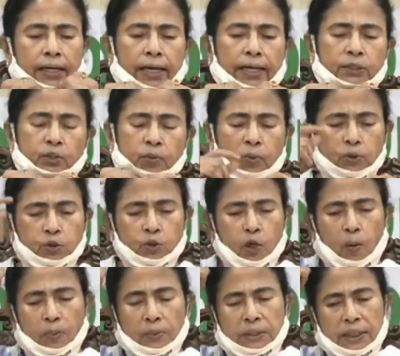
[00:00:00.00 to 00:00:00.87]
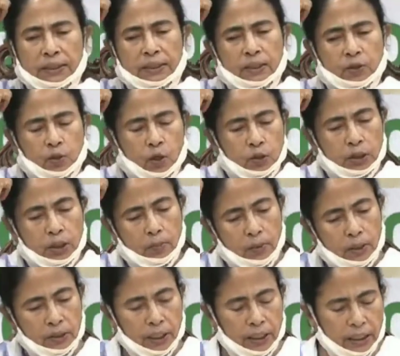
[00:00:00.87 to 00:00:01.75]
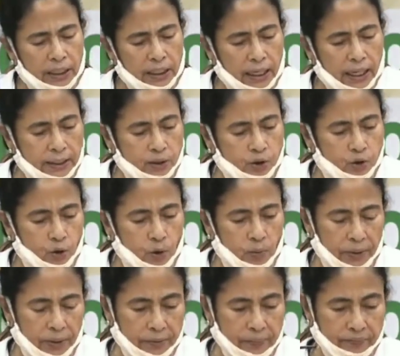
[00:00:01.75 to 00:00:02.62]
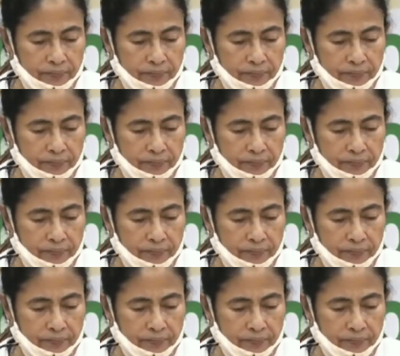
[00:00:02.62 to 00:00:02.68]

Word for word: এই সমস্ত অফিসারদের তত্ত্বাবধানে কাজ চলবে